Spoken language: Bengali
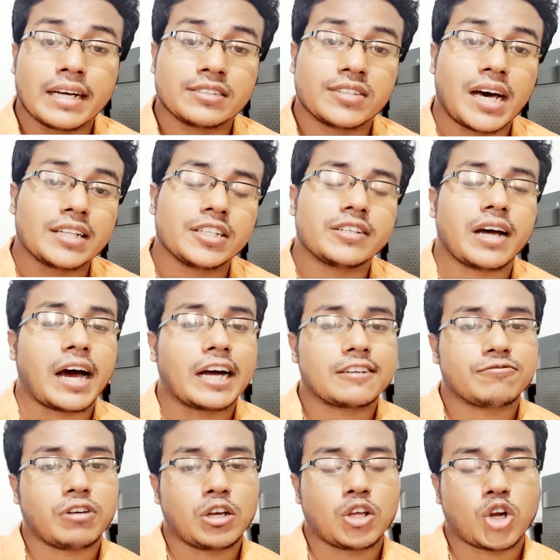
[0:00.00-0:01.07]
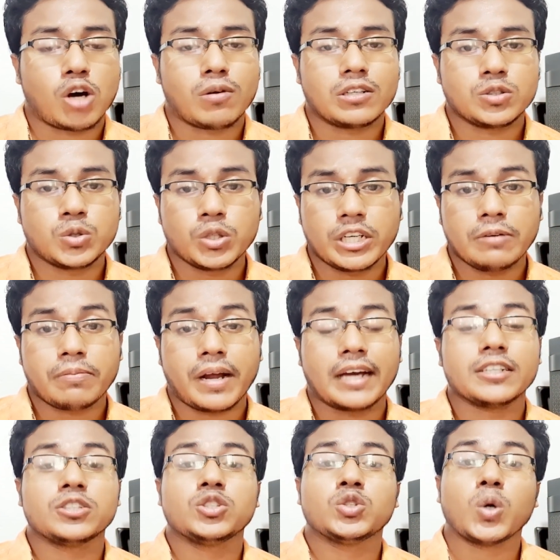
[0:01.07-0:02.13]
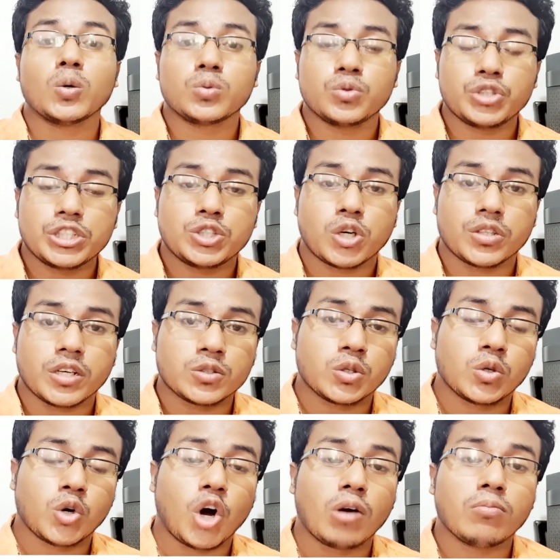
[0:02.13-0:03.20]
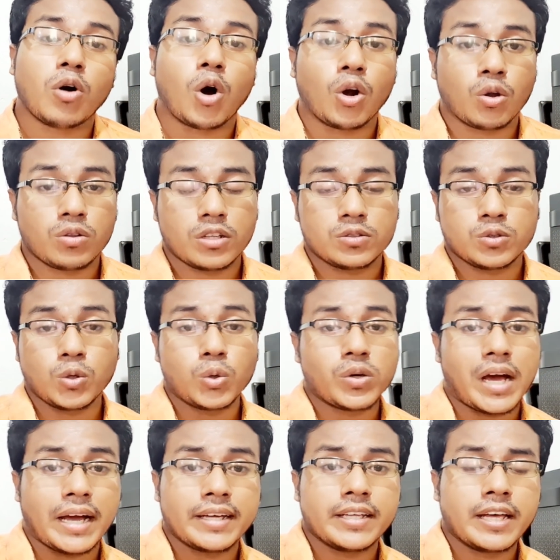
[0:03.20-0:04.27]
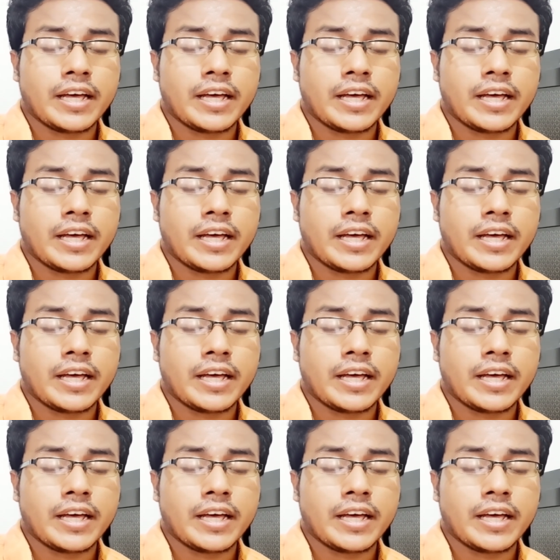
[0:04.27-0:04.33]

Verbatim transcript: তাদের হার্ট ফেলিয়ার হওয়ার ঝুঁকি প্রায় চৌত্রিশ শতাংশ কম অন্যদের তুলনায়